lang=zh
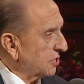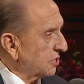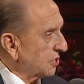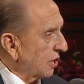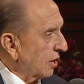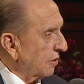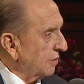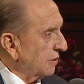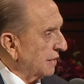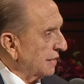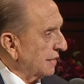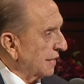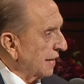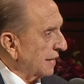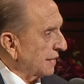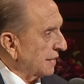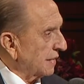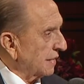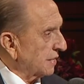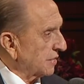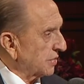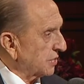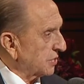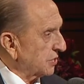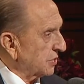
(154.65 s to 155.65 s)
他和
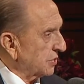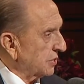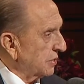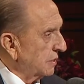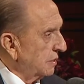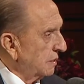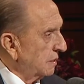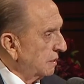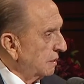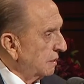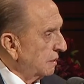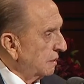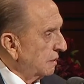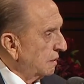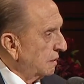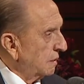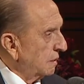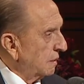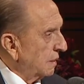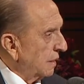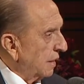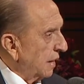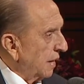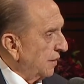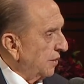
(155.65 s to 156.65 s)
他的众徒
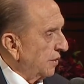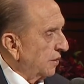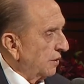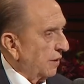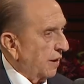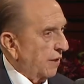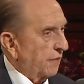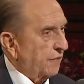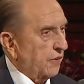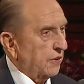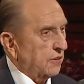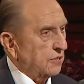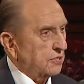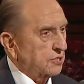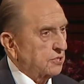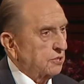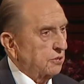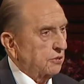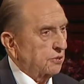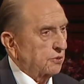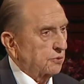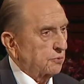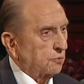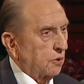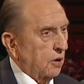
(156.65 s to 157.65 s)
无
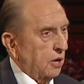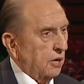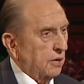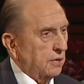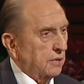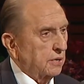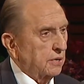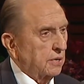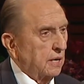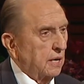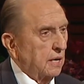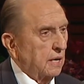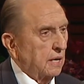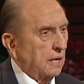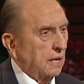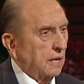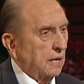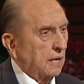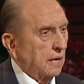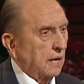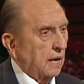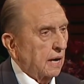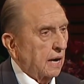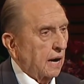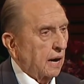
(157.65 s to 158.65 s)
所不用其
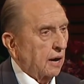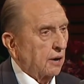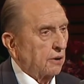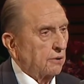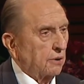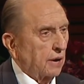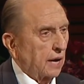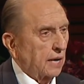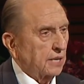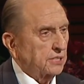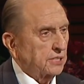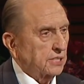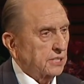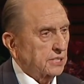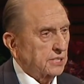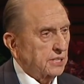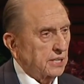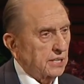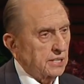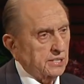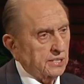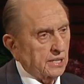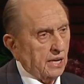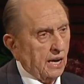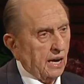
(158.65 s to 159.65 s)
极的要
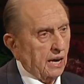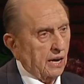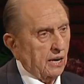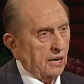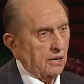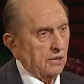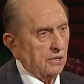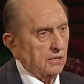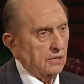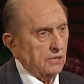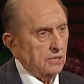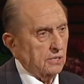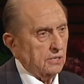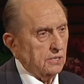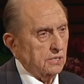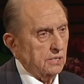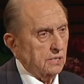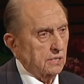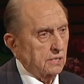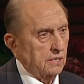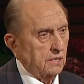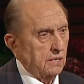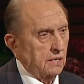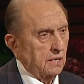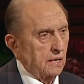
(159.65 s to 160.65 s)
使我们正义
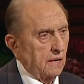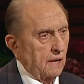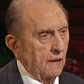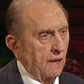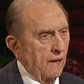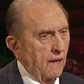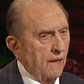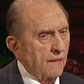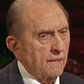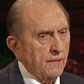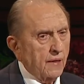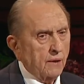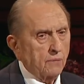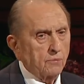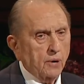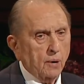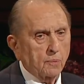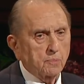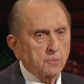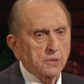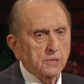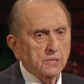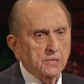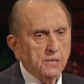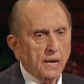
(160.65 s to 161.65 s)
的渴望
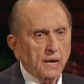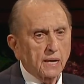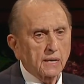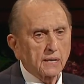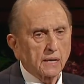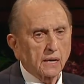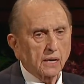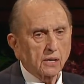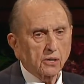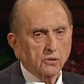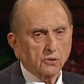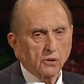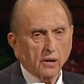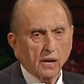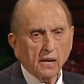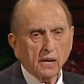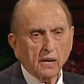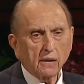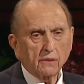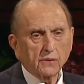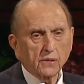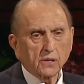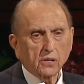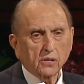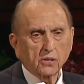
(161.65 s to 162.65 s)
挫败。
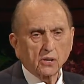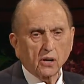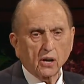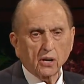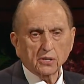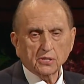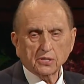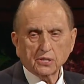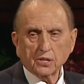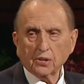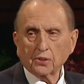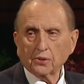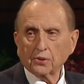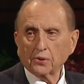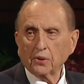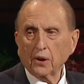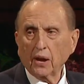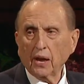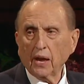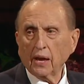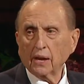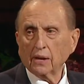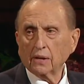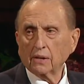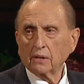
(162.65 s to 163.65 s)
对我们的救恩
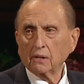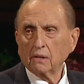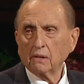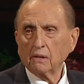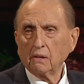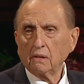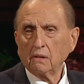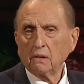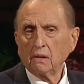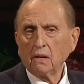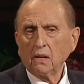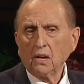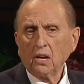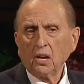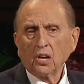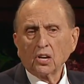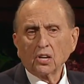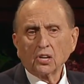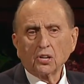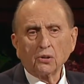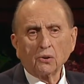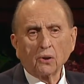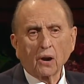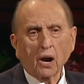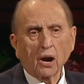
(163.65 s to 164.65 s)
来说，他
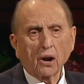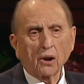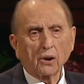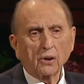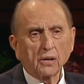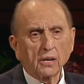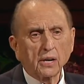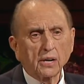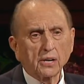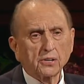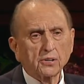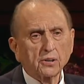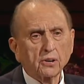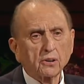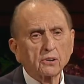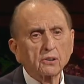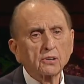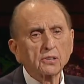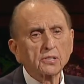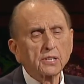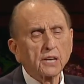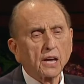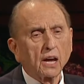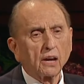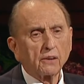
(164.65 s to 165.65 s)
们代表着
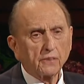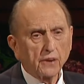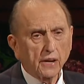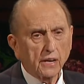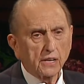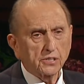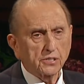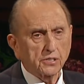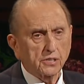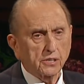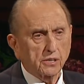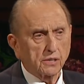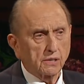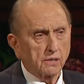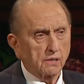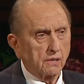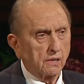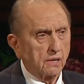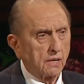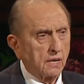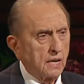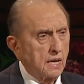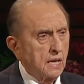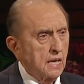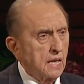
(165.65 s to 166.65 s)
经常
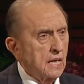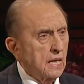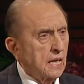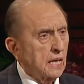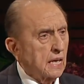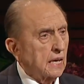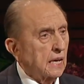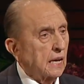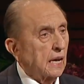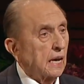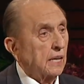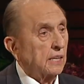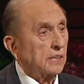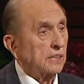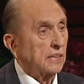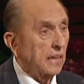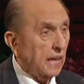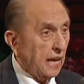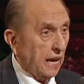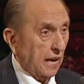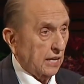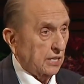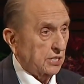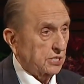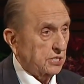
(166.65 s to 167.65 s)
存在的一
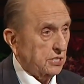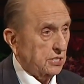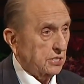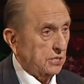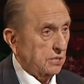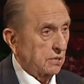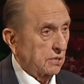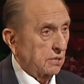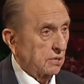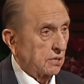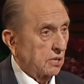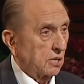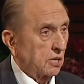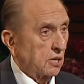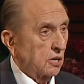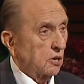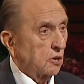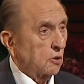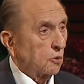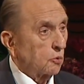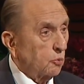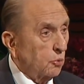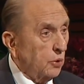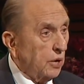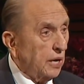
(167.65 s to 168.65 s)
股可怕的
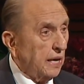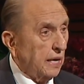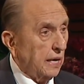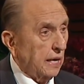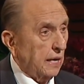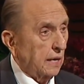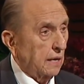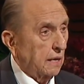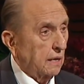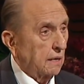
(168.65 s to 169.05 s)
势力。